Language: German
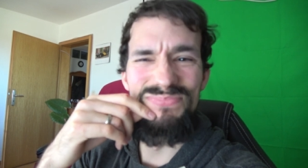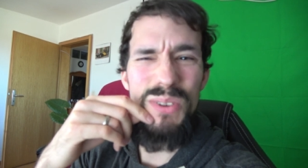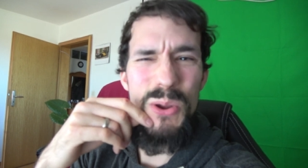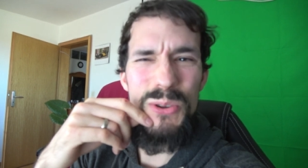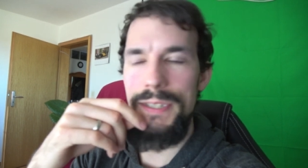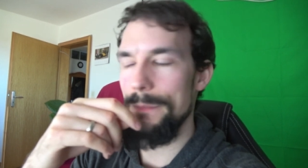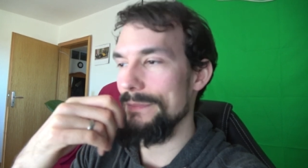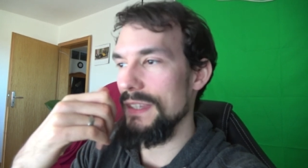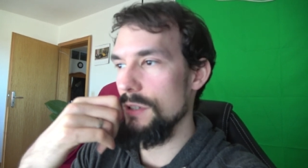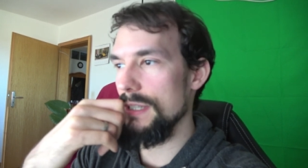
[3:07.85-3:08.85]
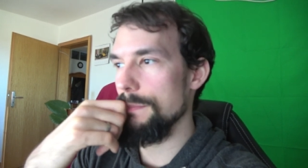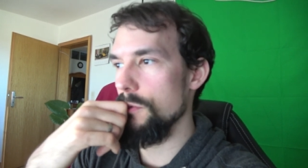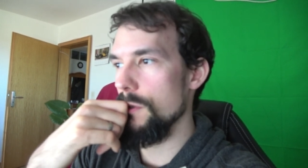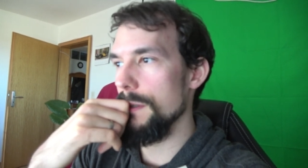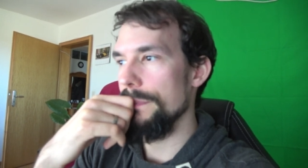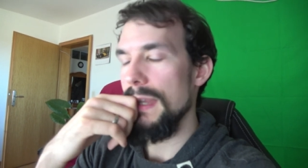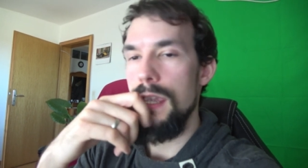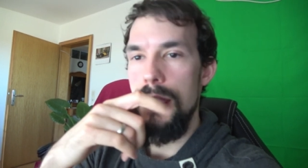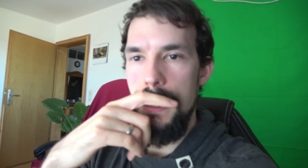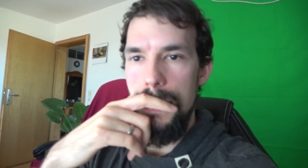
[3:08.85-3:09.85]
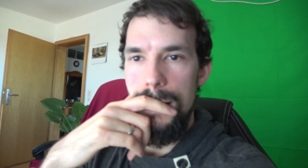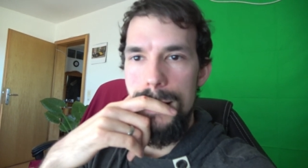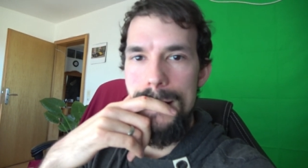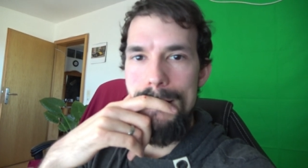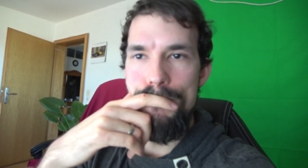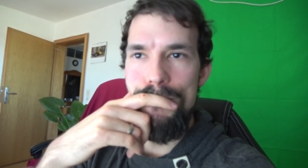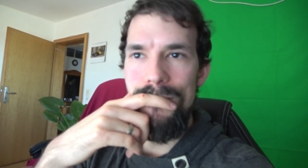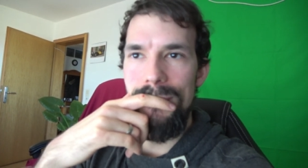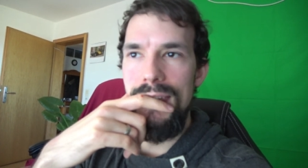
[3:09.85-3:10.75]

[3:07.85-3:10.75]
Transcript: Blöd. Wirklich blöd. Ähm,